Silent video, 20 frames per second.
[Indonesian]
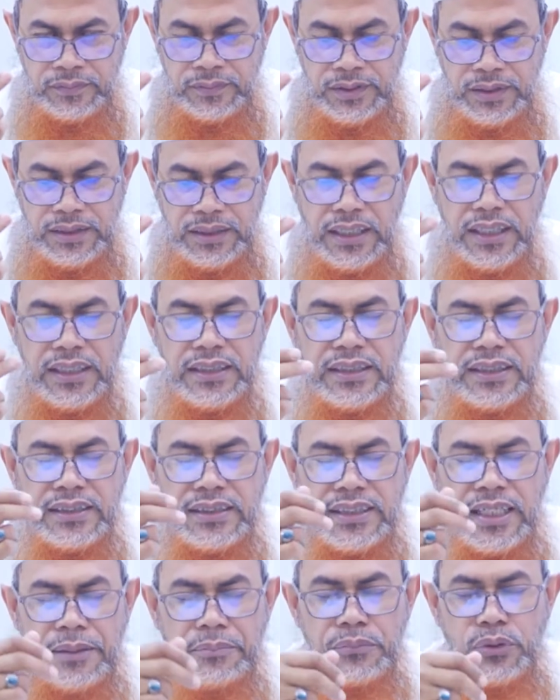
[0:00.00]
yang
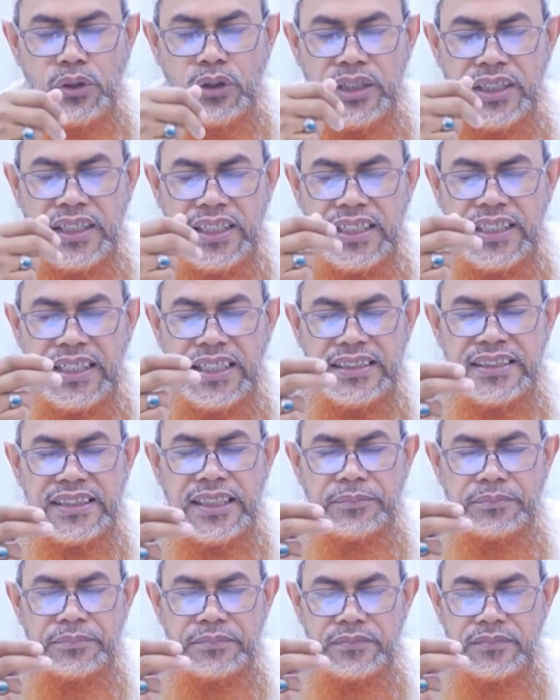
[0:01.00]
tersambung dengan
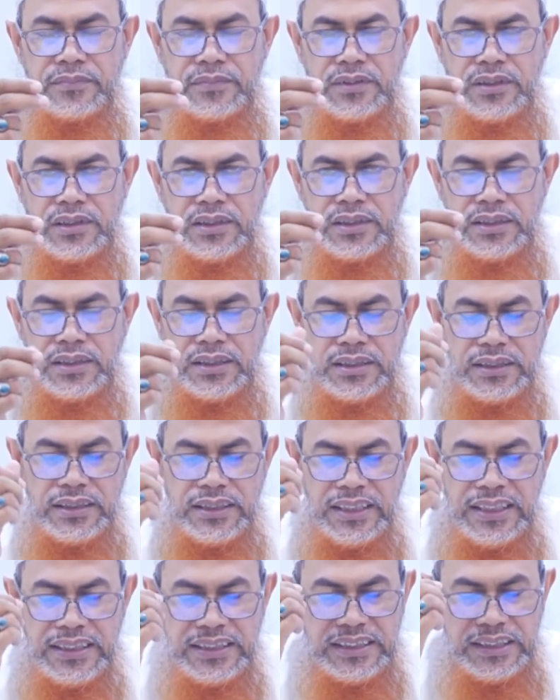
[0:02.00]
nasab,
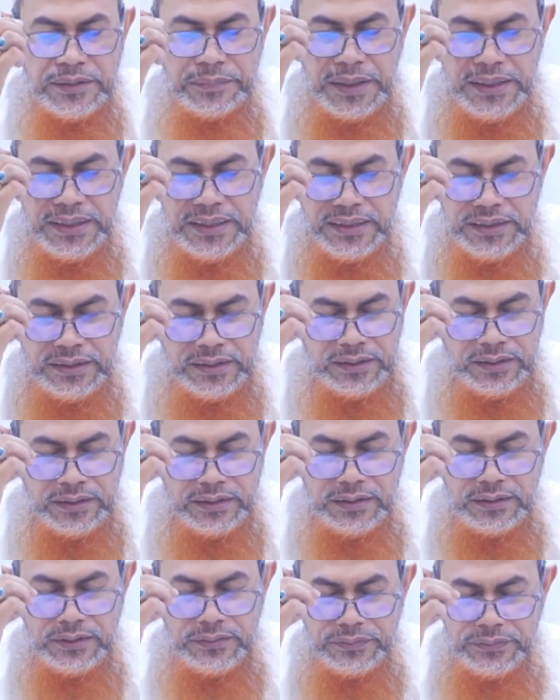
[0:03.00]
dengan si mayit,
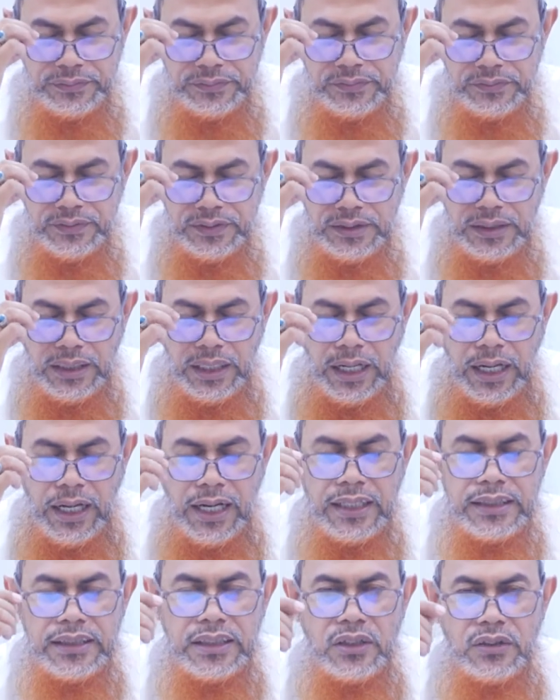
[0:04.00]

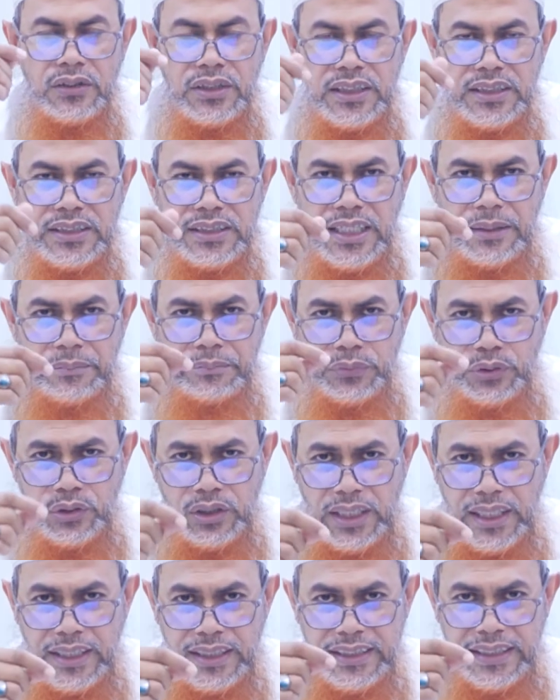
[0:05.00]
atau tersambung
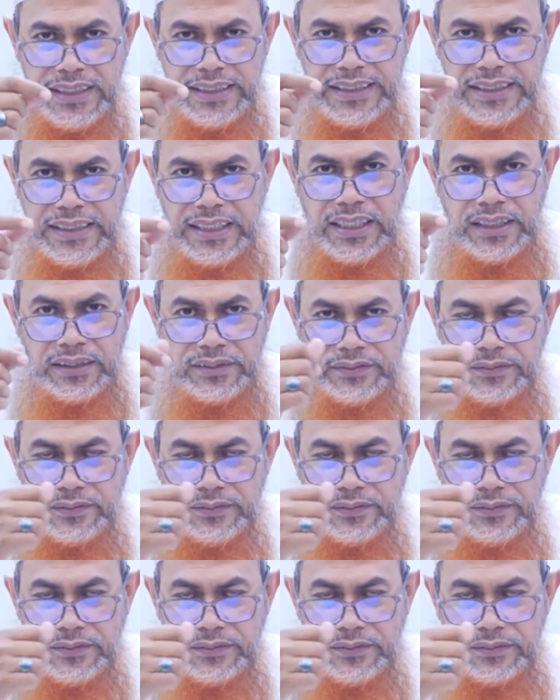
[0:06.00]
karena nikah,